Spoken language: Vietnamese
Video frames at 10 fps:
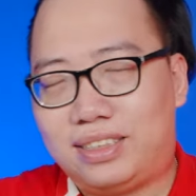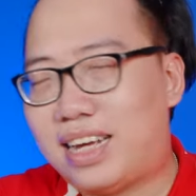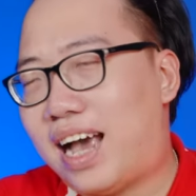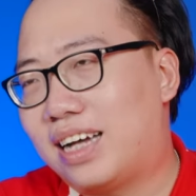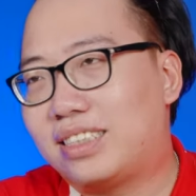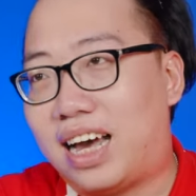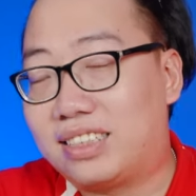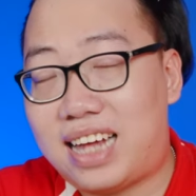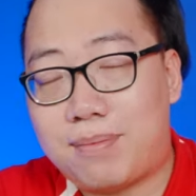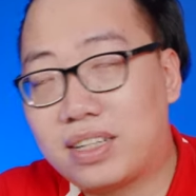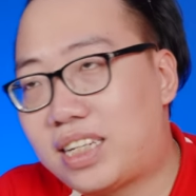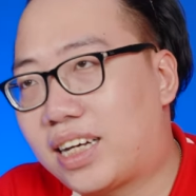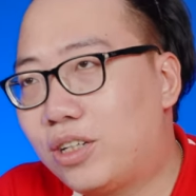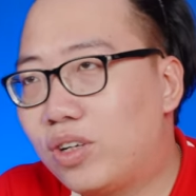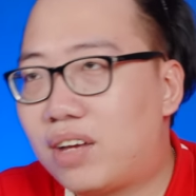xả xả xả bằng sạch
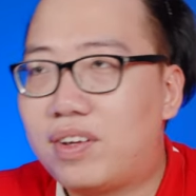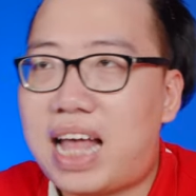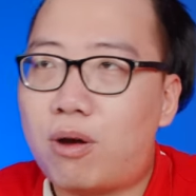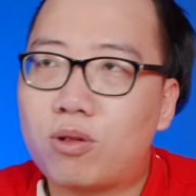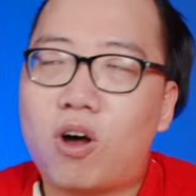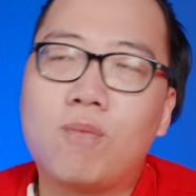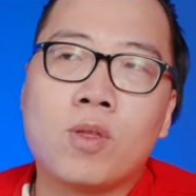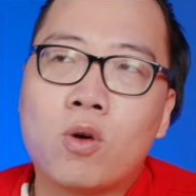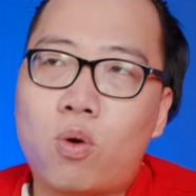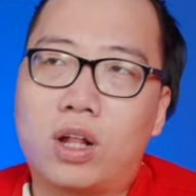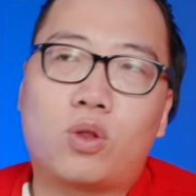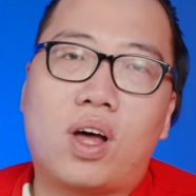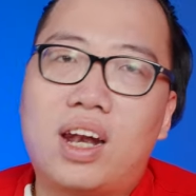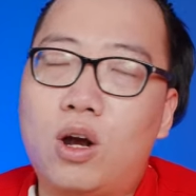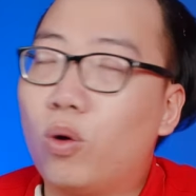thì thôi tại vì đá lúc đó hoàn
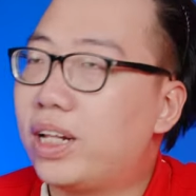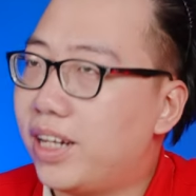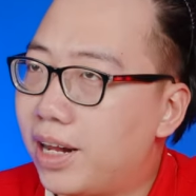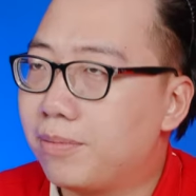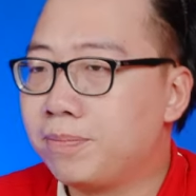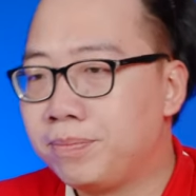toàn là lỗ tiền điện